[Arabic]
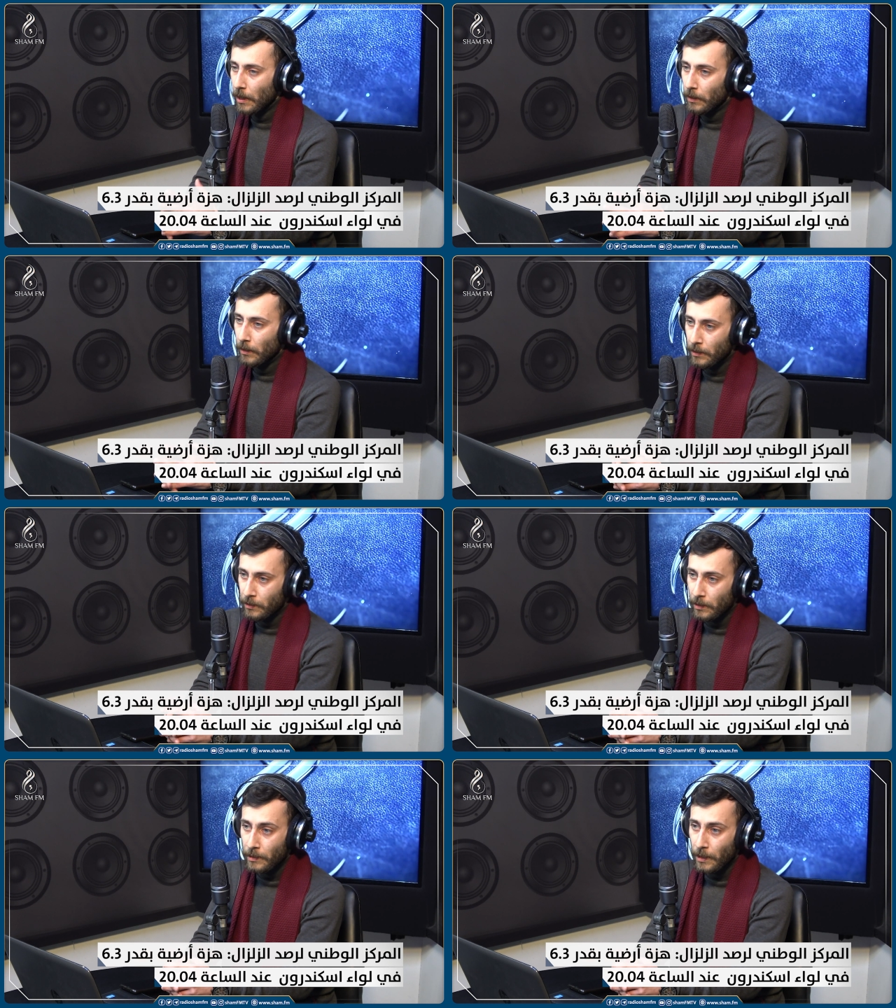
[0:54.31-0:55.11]
آه،
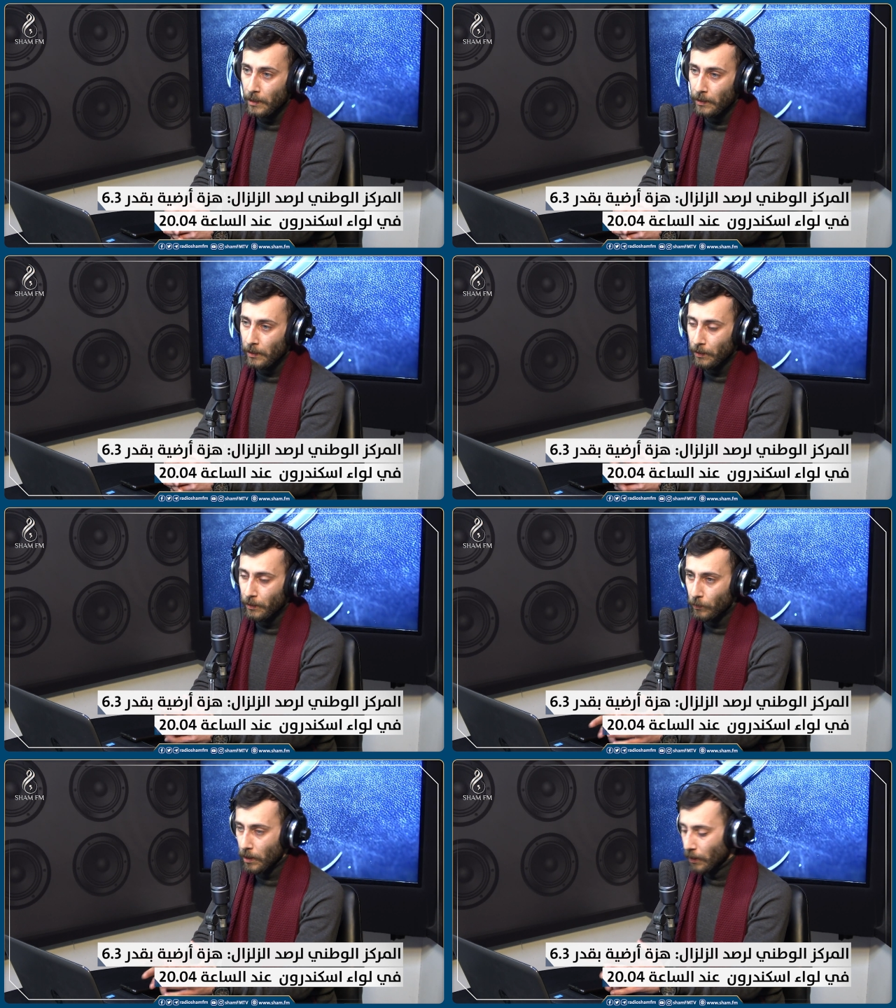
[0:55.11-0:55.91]
الزلزال
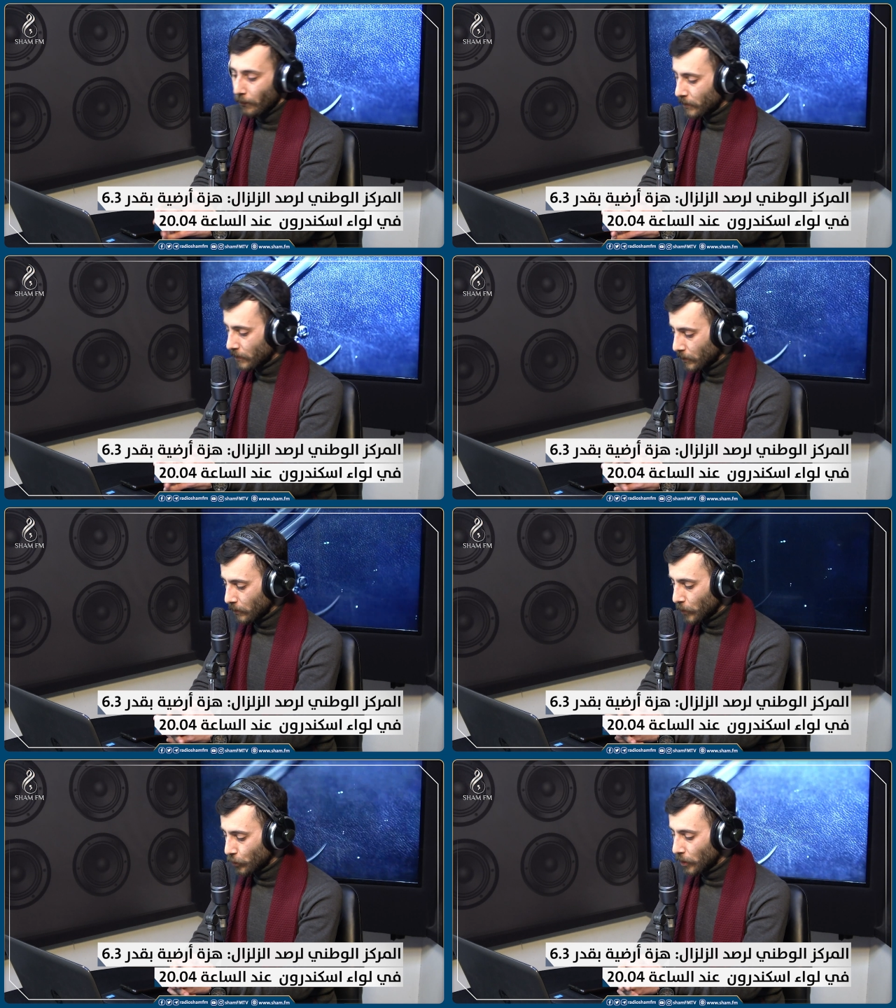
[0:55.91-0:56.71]
الذي وقع في
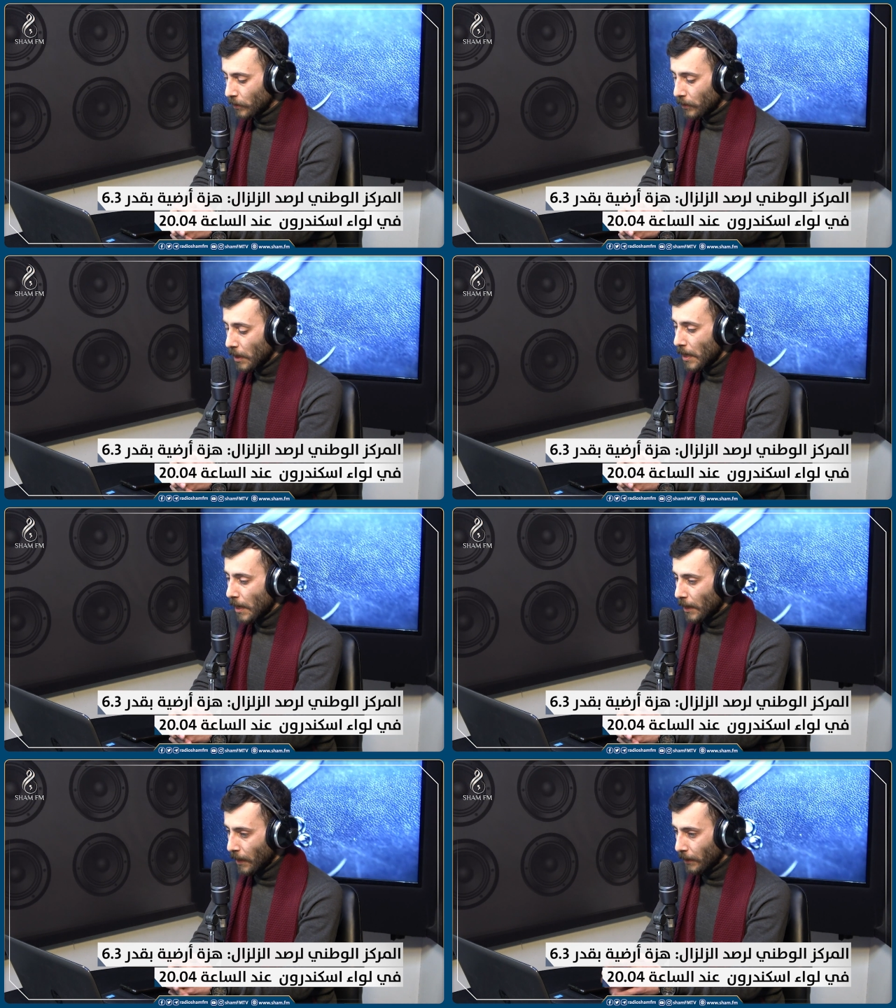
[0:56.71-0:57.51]
السادس من الشهر
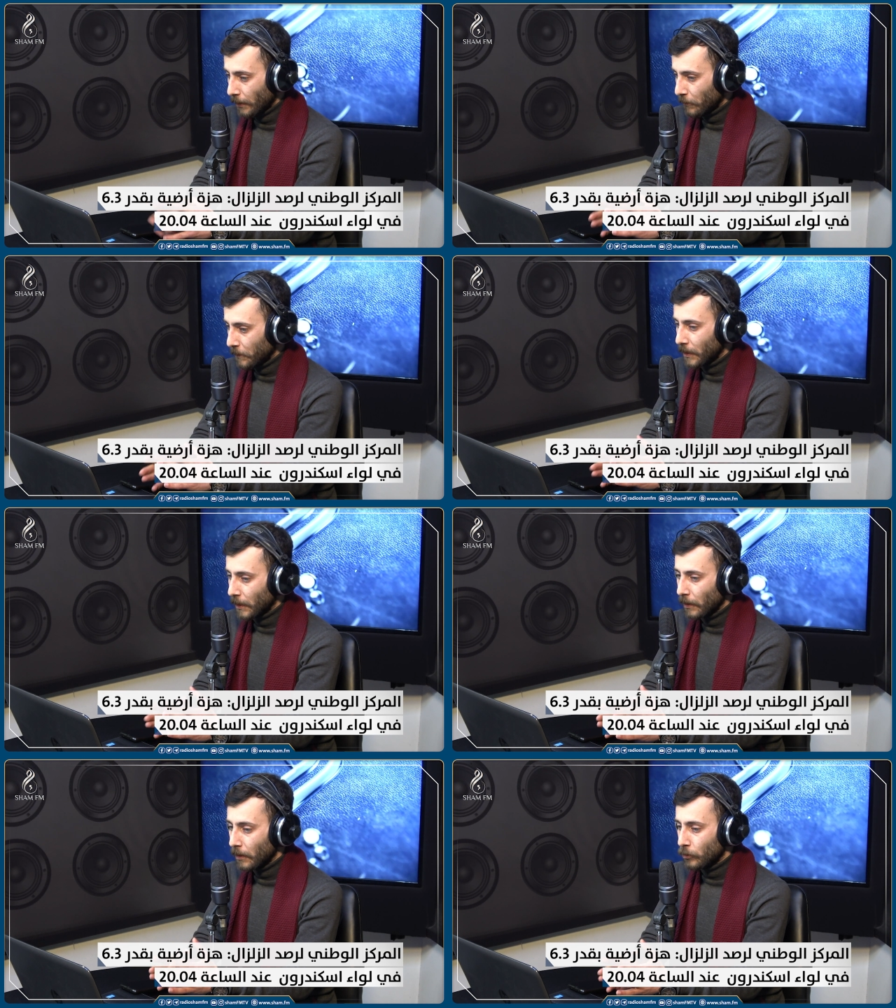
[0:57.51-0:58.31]
الحالي
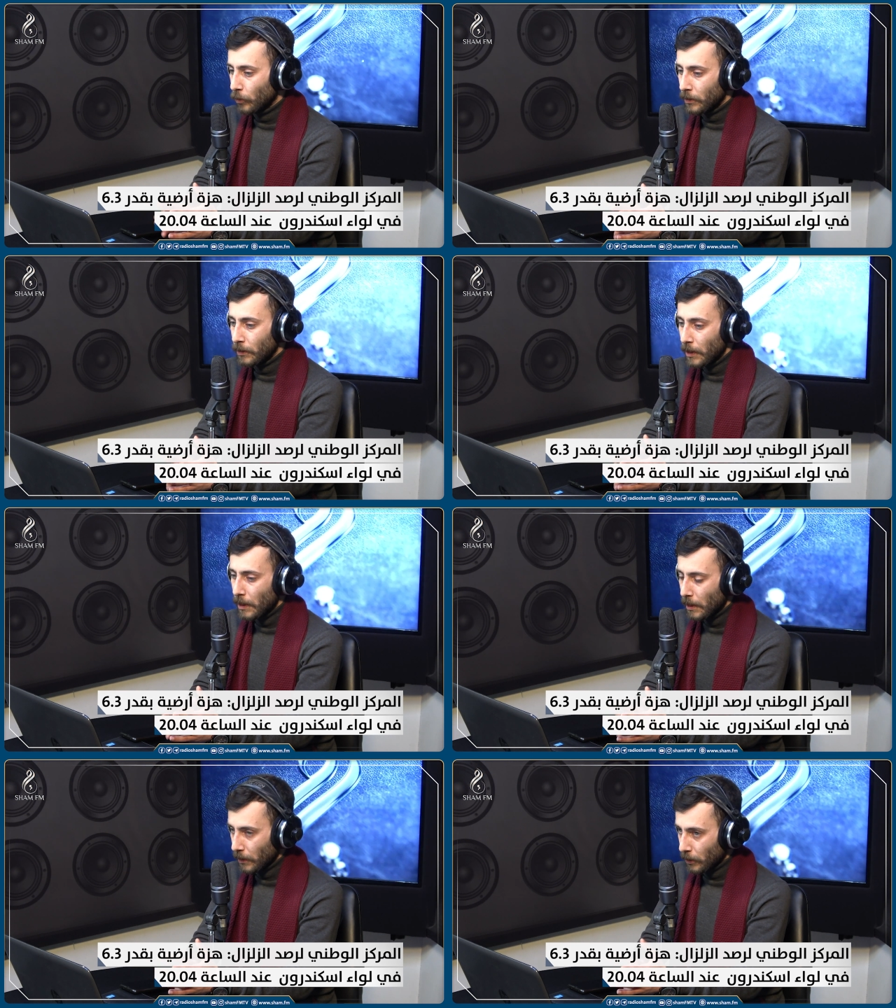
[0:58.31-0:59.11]
فبالتالي قد تؤدي
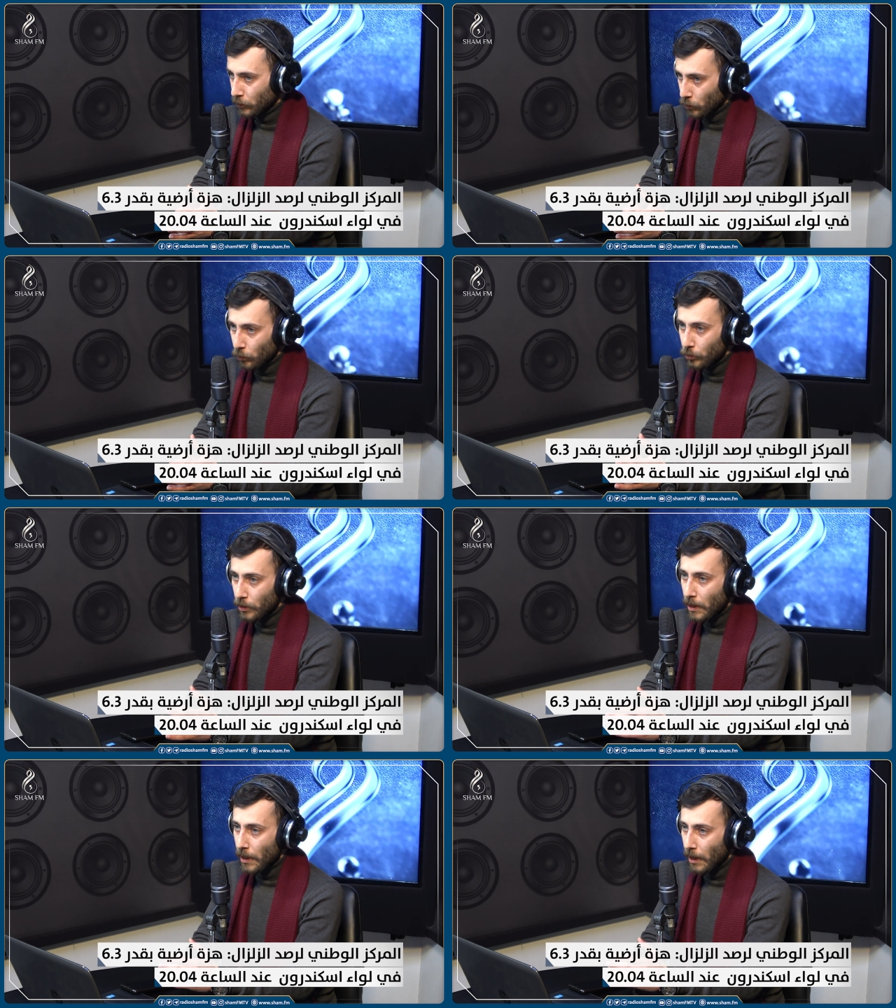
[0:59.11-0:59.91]
إلى سقوط
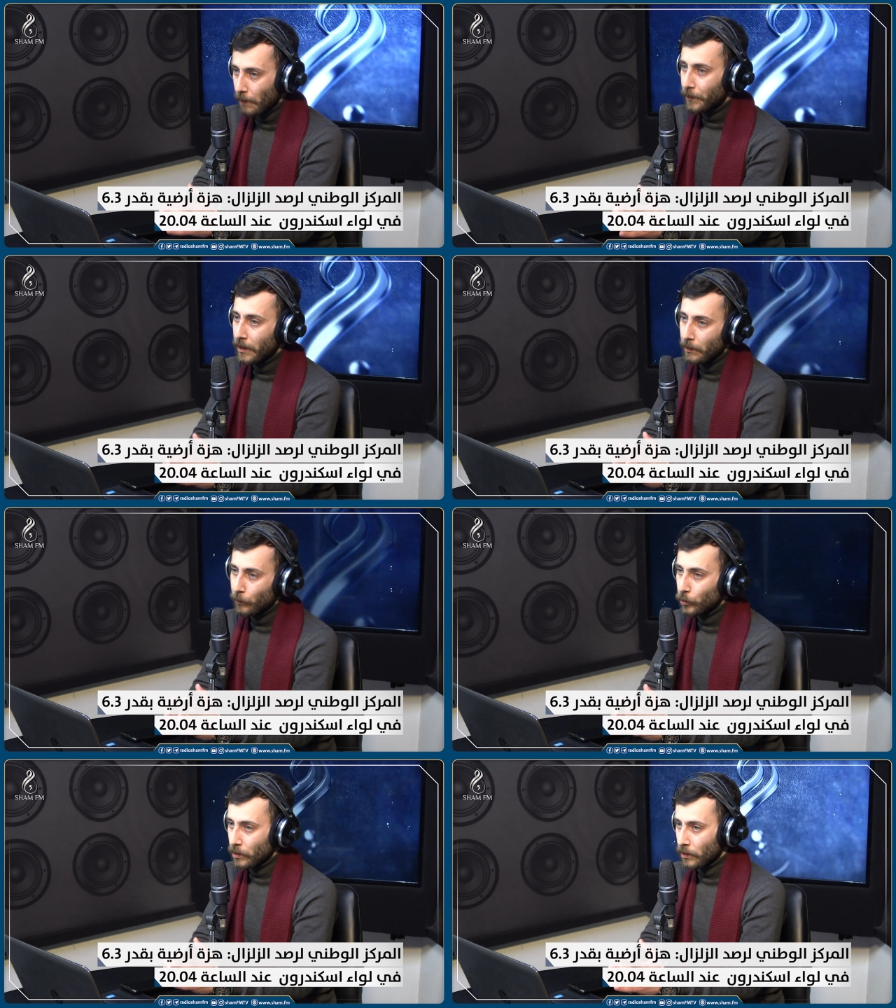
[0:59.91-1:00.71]
أبنية
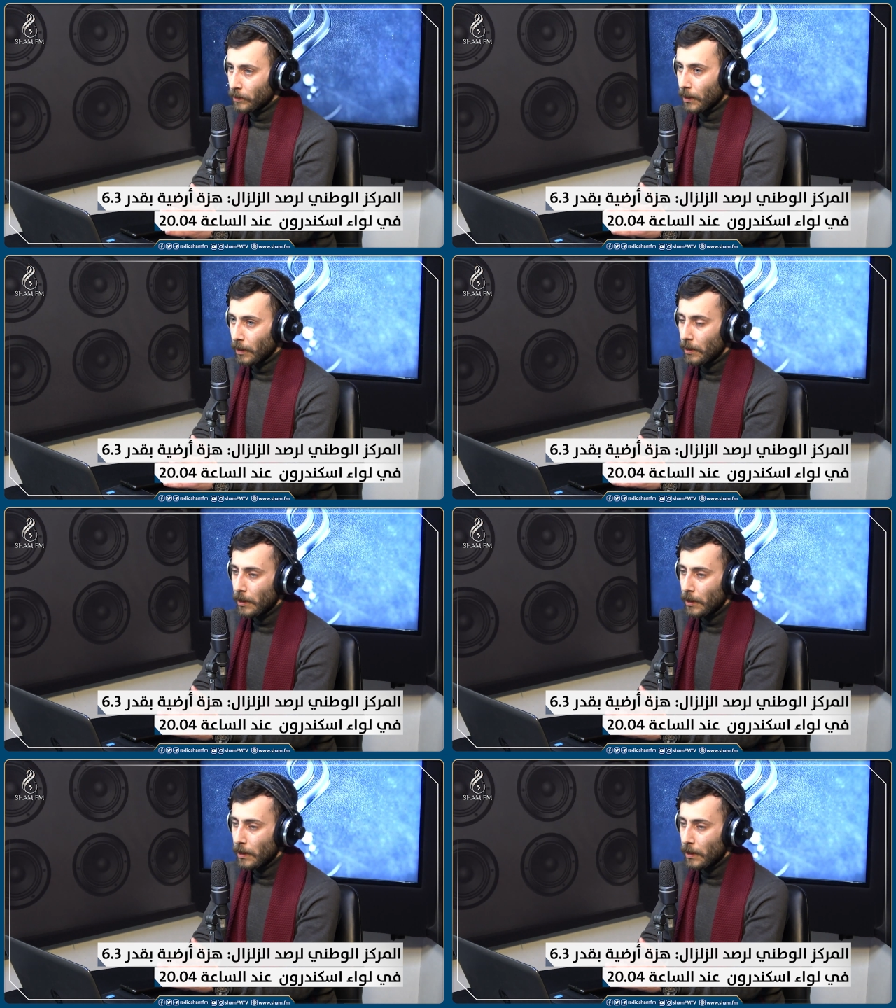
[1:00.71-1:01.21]
متصدعة